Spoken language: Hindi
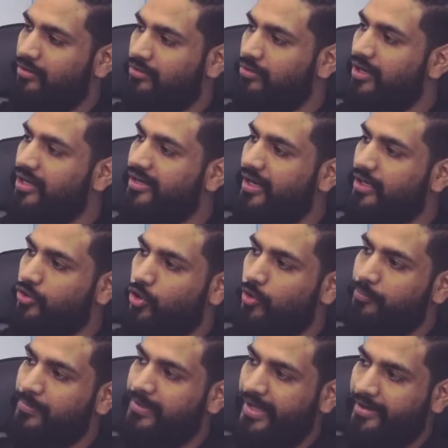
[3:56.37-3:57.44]
गूगल के
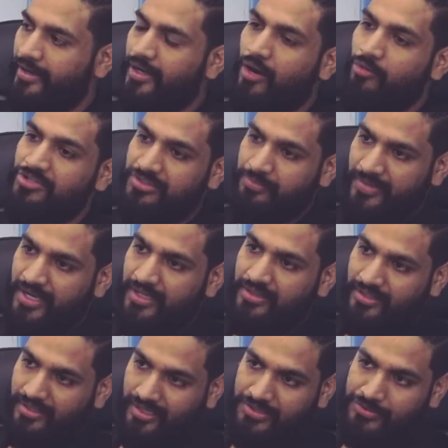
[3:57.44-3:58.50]
टॉप टेन अकाउंट्स में
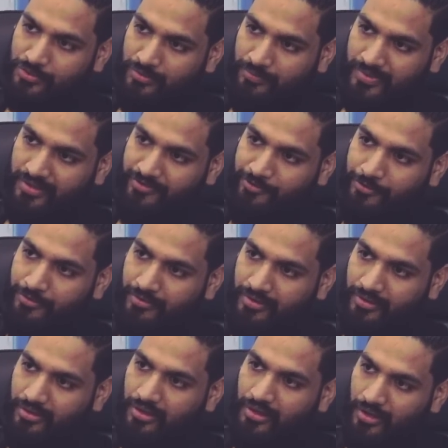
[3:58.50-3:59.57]
आते हैं एक्चुअल में इफ़
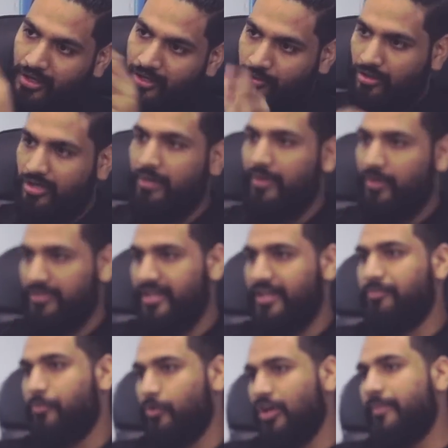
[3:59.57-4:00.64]
यू टॉक अबाउट दैट
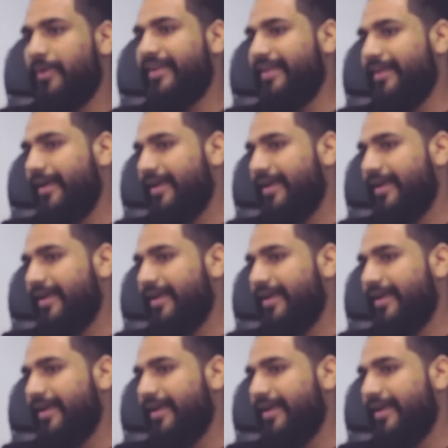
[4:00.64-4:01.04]
प्रोग्रामेटिक